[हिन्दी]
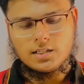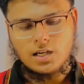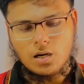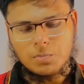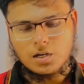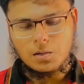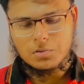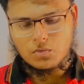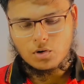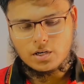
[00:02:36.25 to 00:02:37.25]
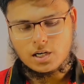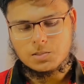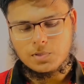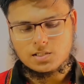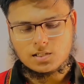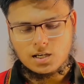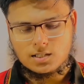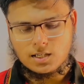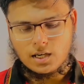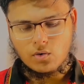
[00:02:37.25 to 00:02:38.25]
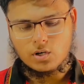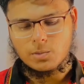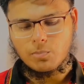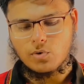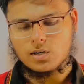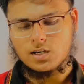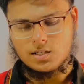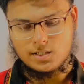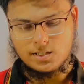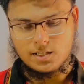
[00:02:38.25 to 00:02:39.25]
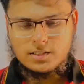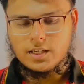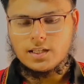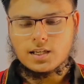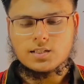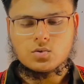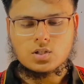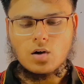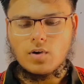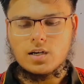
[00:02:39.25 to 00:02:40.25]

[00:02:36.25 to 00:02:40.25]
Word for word: यहाँ पर आपने वो एड्रेस पेस्ट कर देना है और इंपोर्ट कर देना है ये देखें जी उसका